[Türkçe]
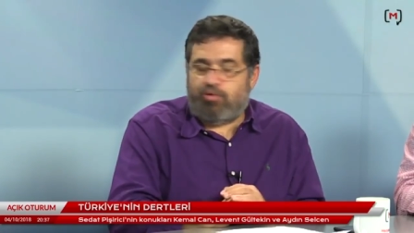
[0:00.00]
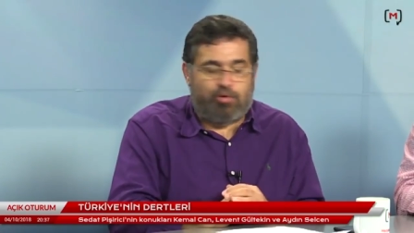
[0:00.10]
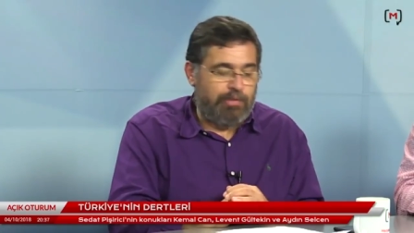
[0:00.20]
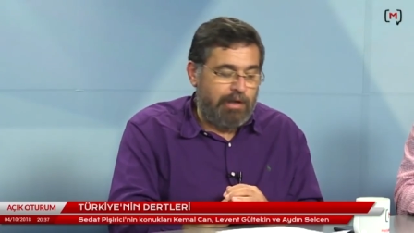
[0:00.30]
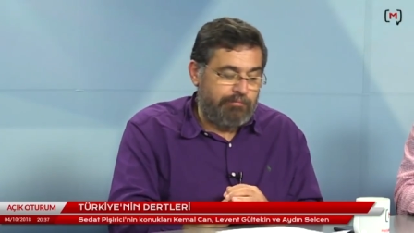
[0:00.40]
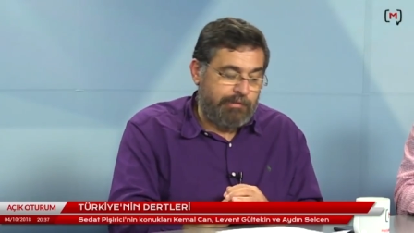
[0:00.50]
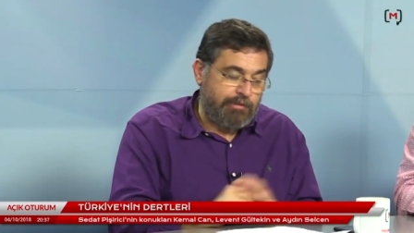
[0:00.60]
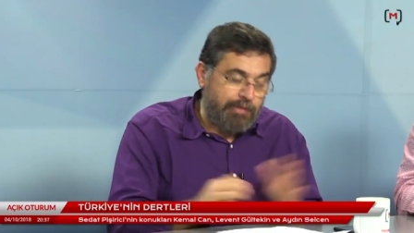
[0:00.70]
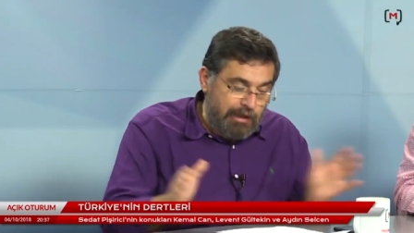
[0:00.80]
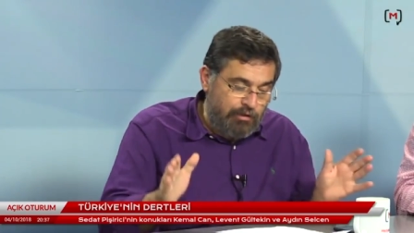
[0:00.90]
problem
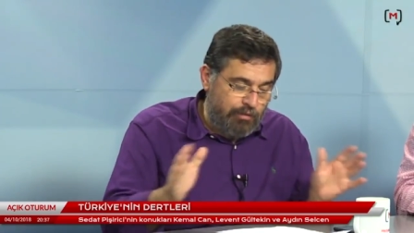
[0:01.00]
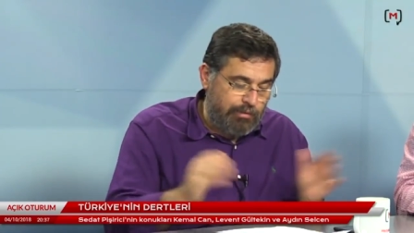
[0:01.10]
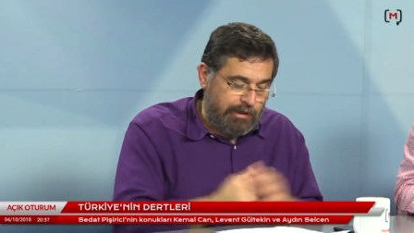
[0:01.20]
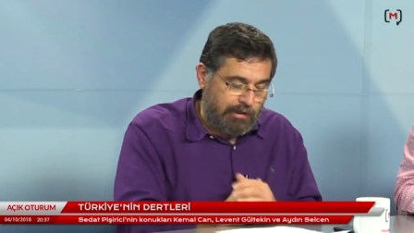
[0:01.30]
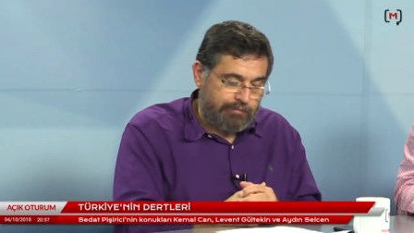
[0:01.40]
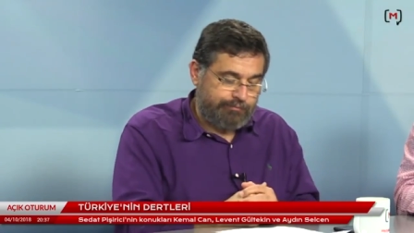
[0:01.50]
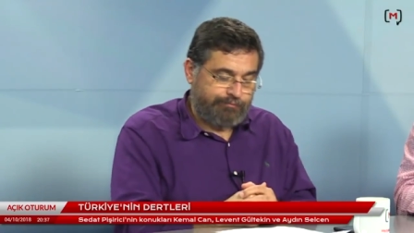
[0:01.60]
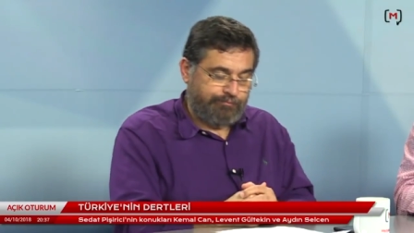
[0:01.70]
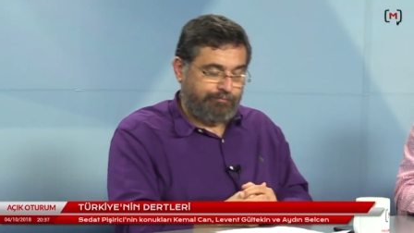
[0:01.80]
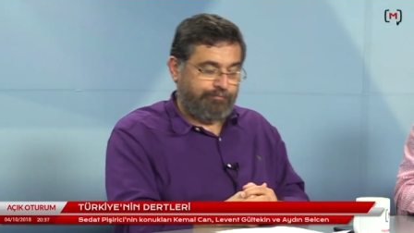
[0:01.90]
gibi geliyor bana.
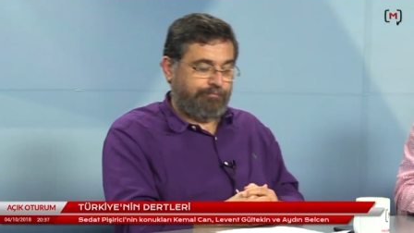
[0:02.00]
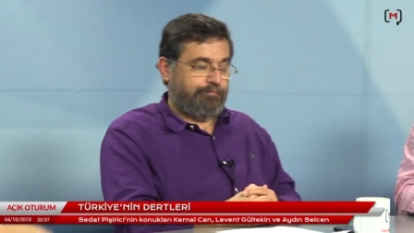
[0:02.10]
Peki,